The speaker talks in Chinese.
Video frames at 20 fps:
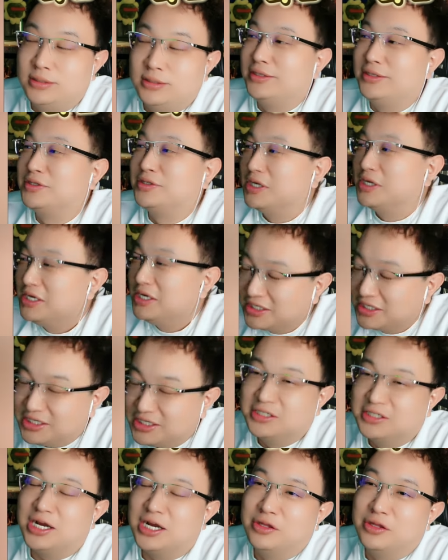是是
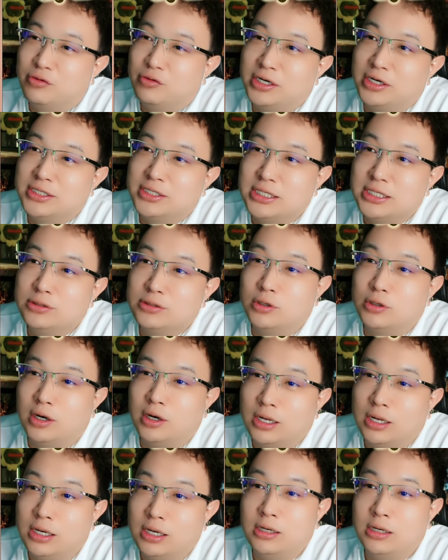涨得夸张，现在多少
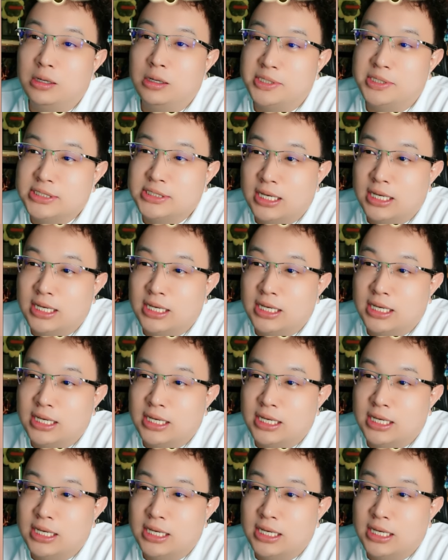了？两两百三。